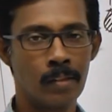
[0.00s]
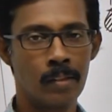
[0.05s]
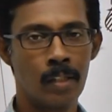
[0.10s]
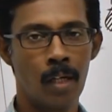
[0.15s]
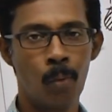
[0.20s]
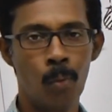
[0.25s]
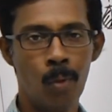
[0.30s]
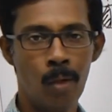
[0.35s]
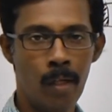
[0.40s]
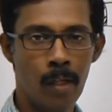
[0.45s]

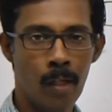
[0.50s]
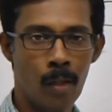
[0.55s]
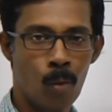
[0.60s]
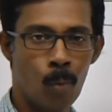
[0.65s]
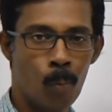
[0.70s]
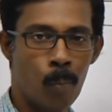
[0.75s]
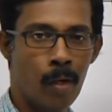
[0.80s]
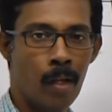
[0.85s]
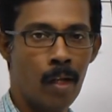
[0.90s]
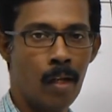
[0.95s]
சவுண்டில் நீங்கள்
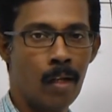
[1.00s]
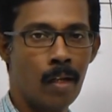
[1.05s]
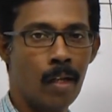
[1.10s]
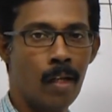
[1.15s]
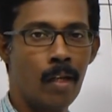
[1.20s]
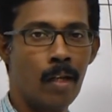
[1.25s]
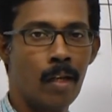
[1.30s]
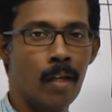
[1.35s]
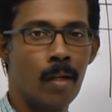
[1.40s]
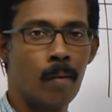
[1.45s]
ரொம்ப நேரம்
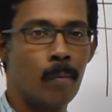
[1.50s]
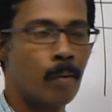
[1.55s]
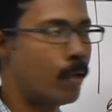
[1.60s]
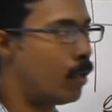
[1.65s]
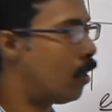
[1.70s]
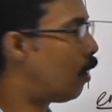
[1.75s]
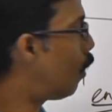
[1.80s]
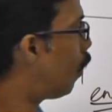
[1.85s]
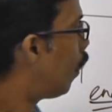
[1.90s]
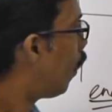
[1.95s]
கேட்குறீங்க
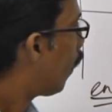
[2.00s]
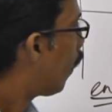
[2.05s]
அப்படின்னா